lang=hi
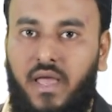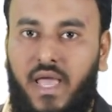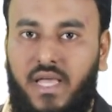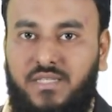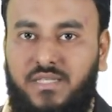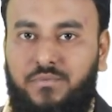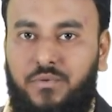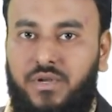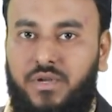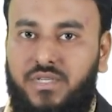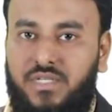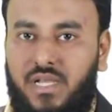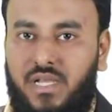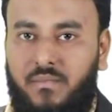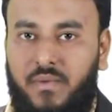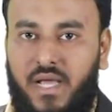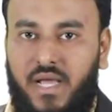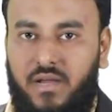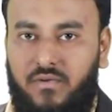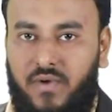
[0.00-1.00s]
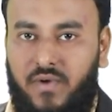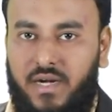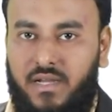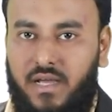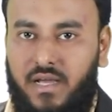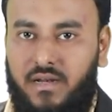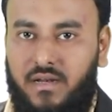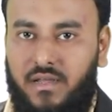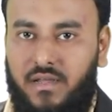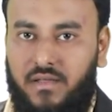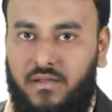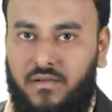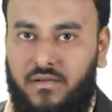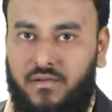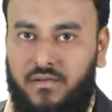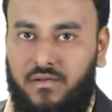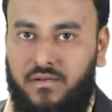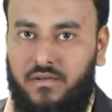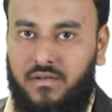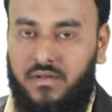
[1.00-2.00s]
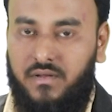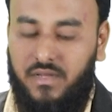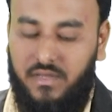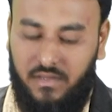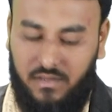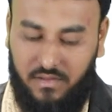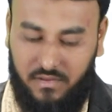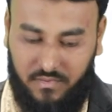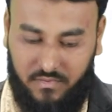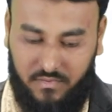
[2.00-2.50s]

एक्सपोनेंशियल में कन्वर्ट करना है ठीक है